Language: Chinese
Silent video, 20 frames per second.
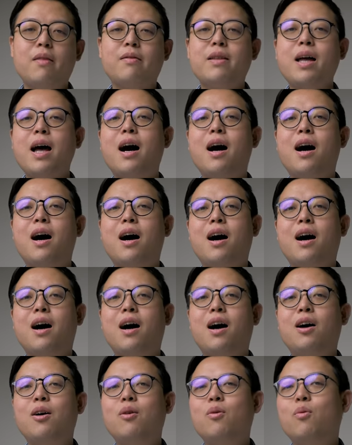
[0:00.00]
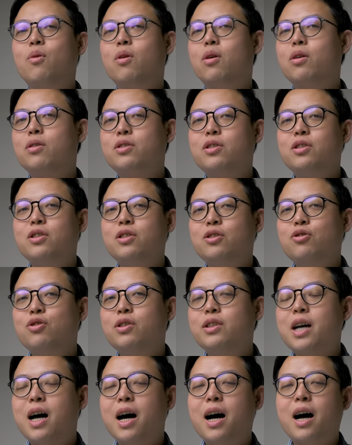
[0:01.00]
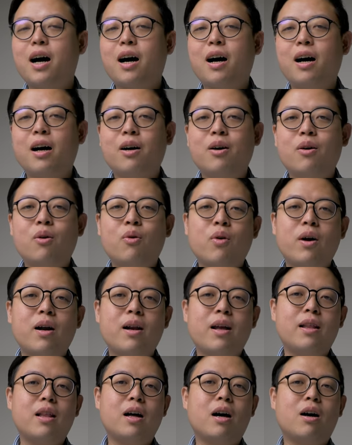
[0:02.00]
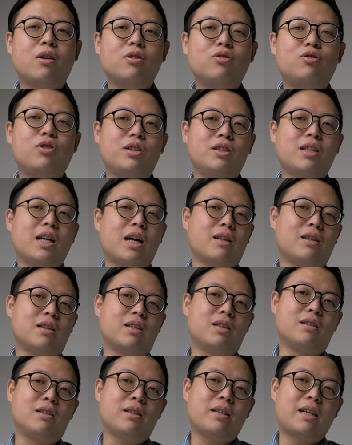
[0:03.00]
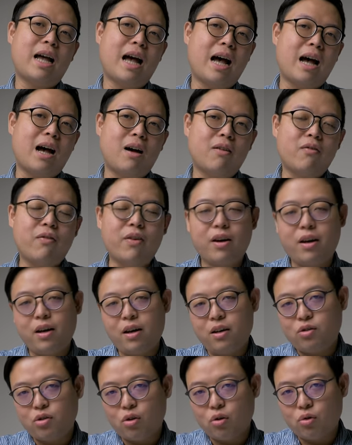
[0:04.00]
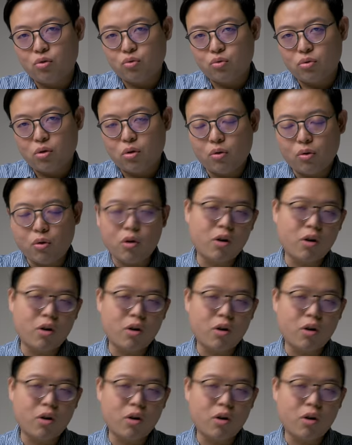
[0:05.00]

大家好，我是学长，欢迎来到学长的咖啡充足攻